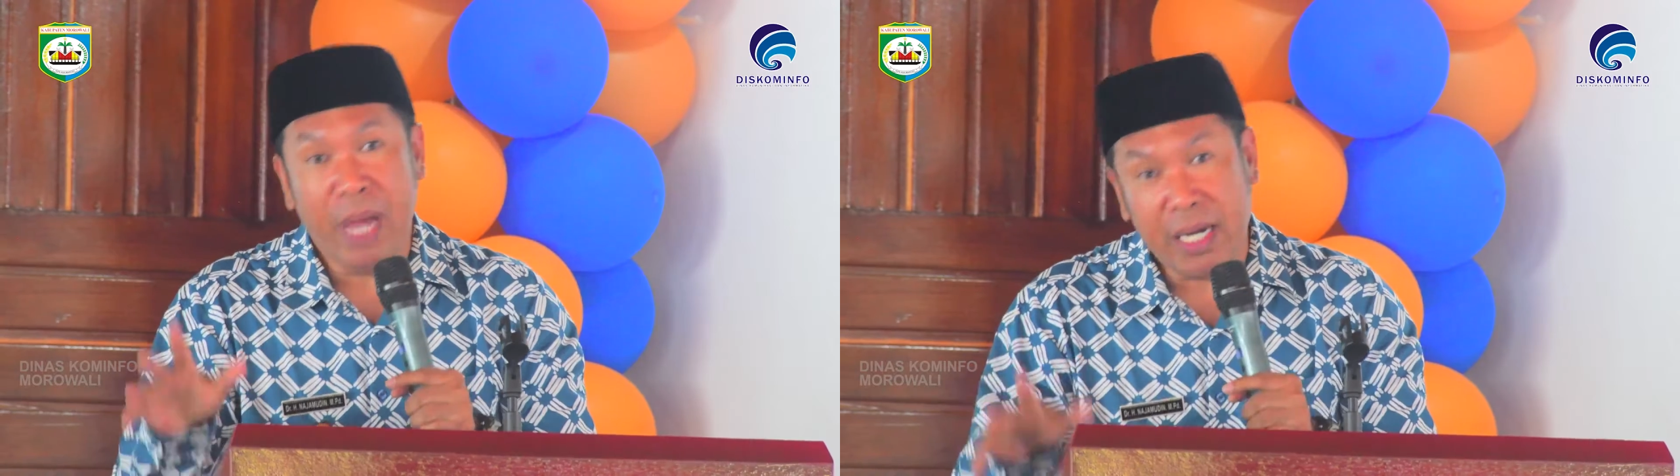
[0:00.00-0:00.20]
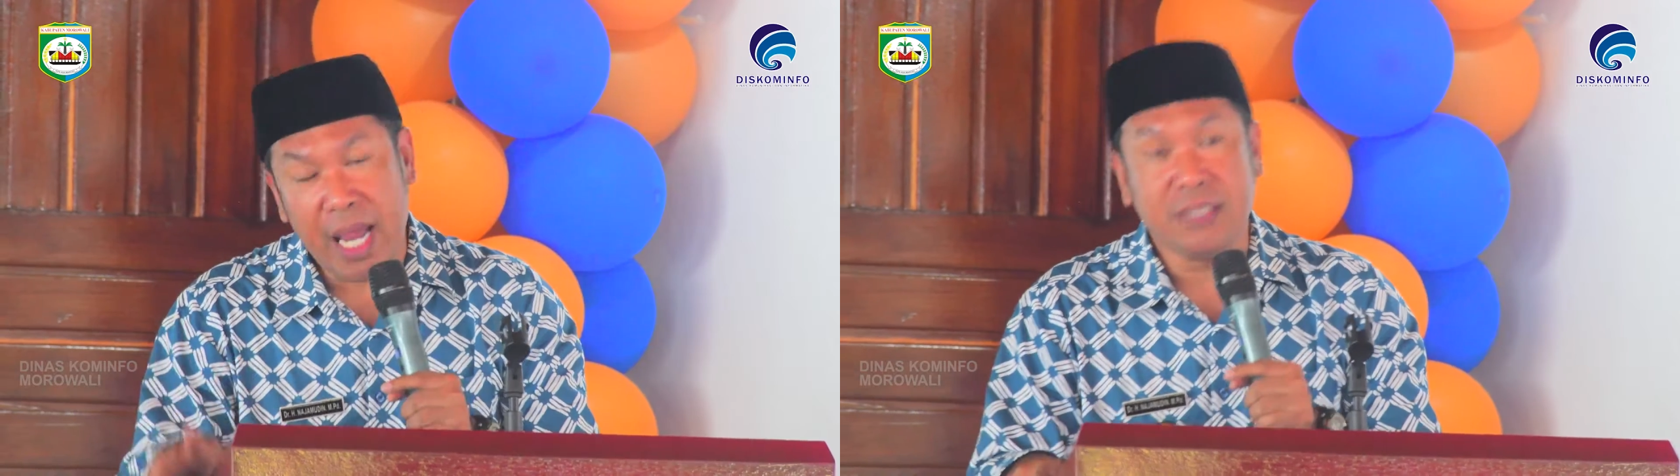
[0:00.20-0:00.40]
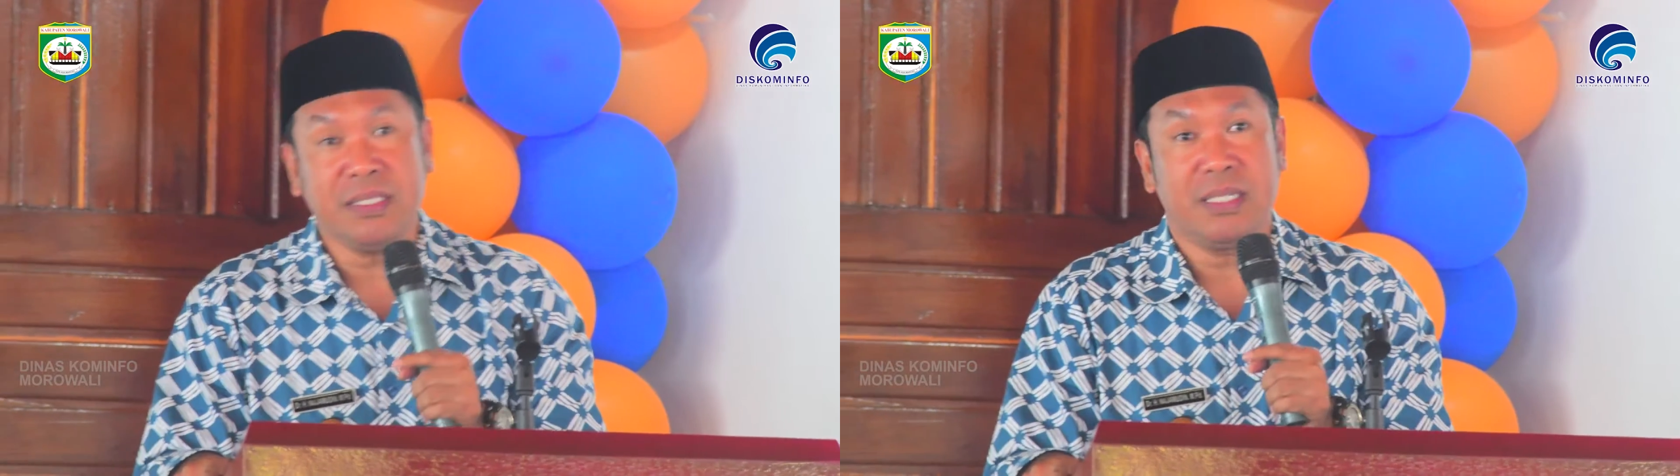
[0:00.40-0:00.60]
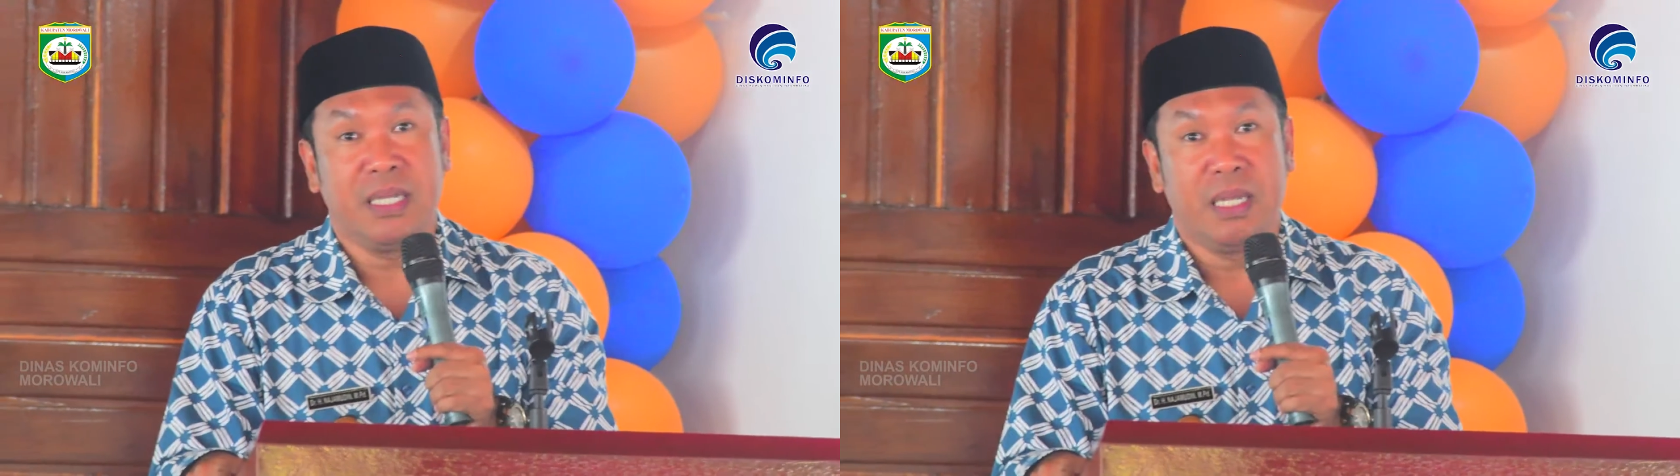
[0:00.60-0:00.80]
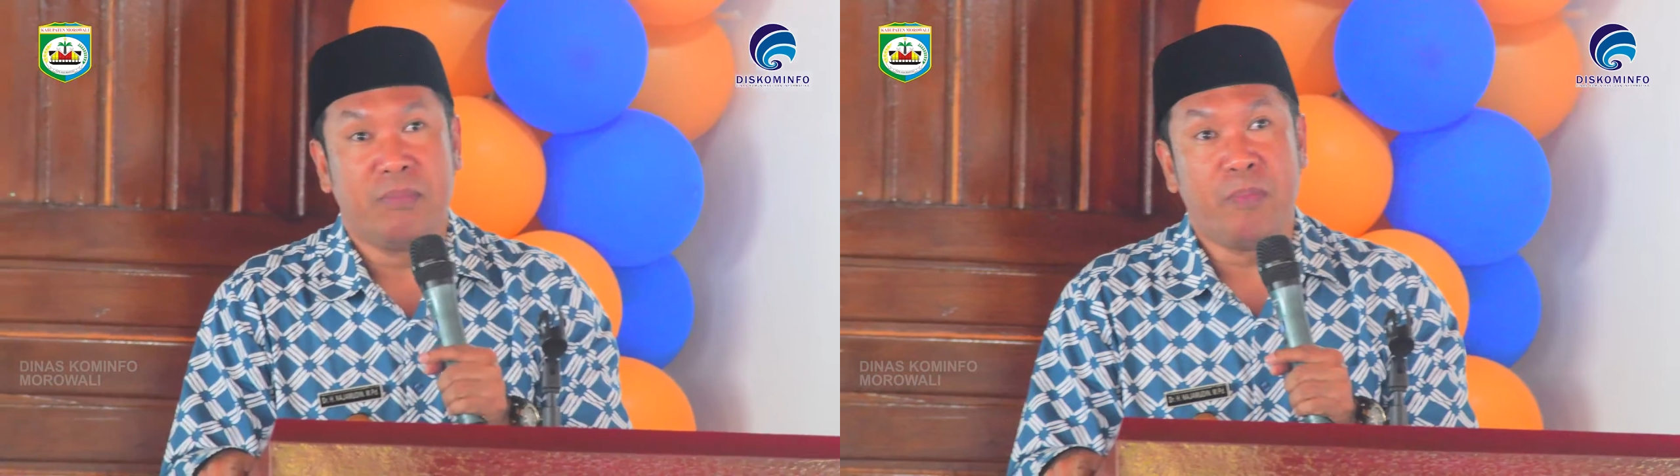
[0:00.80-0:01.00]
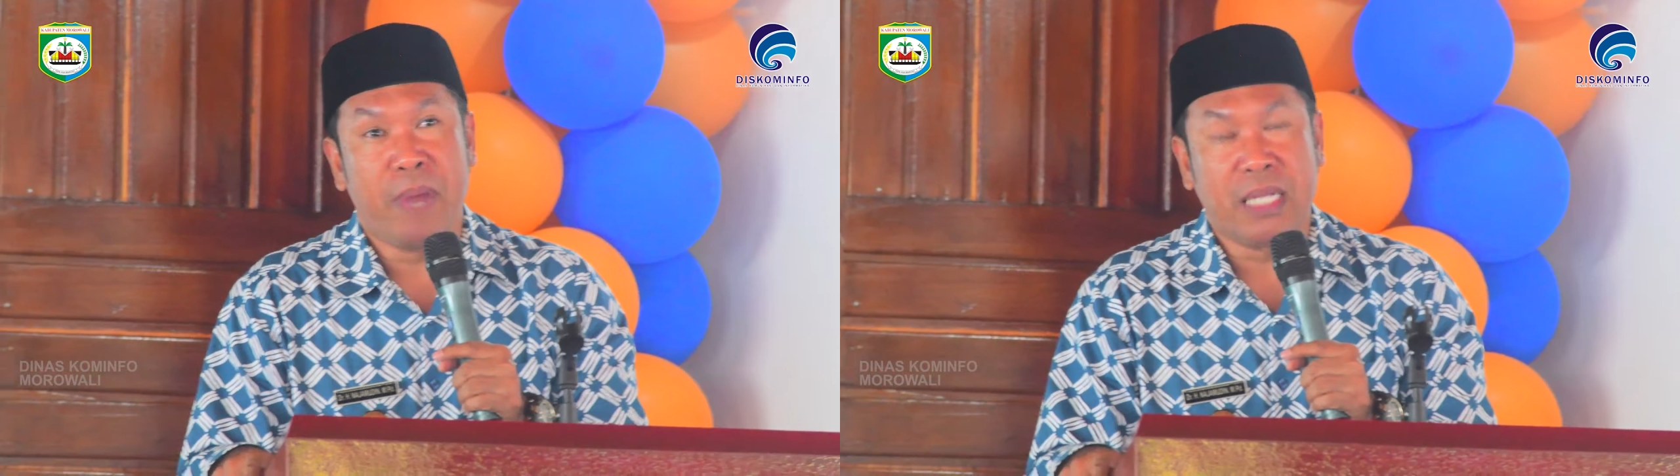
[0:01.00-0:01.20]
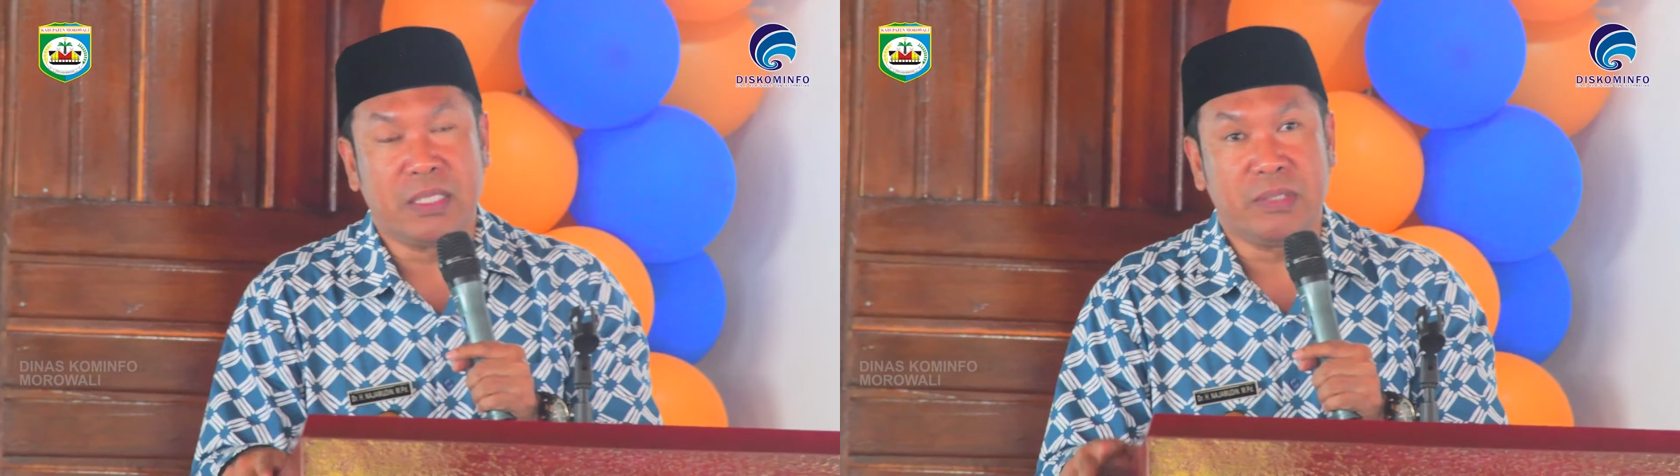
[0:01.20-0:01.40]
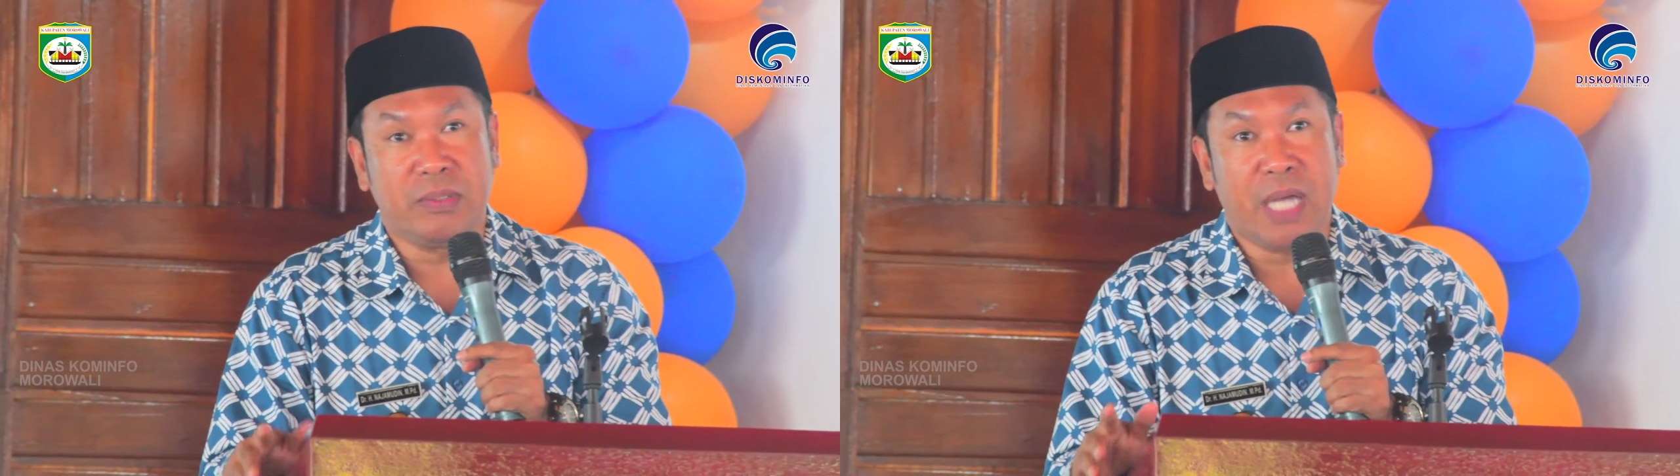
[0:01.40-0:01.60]
Mana
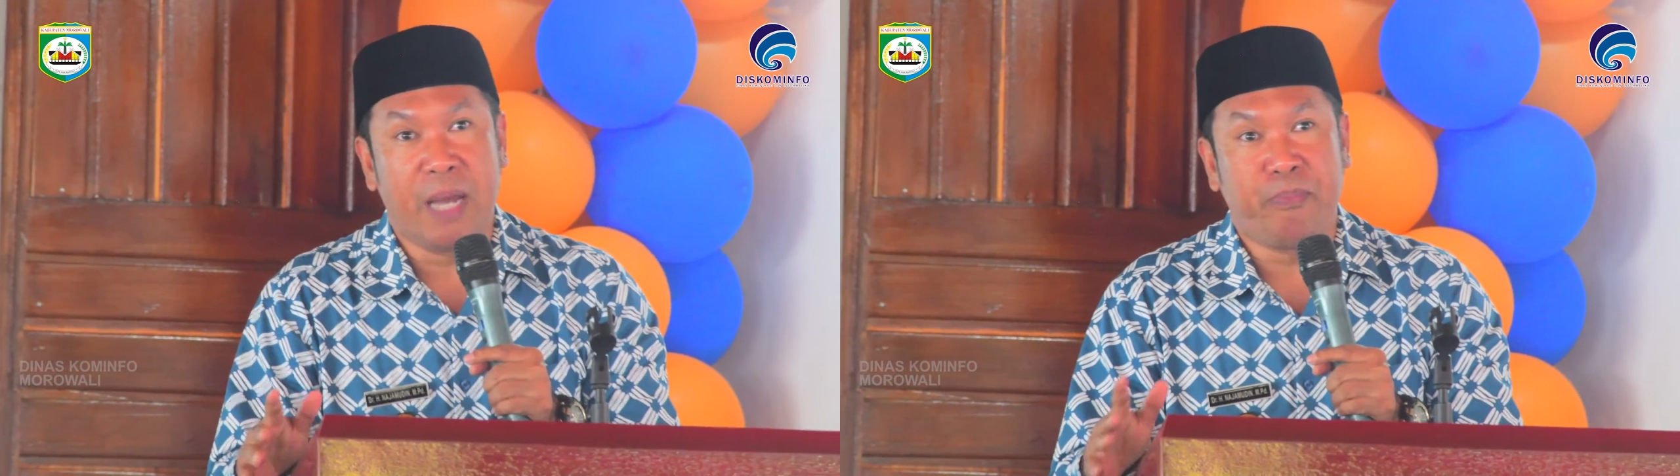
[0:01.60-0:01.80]
membantu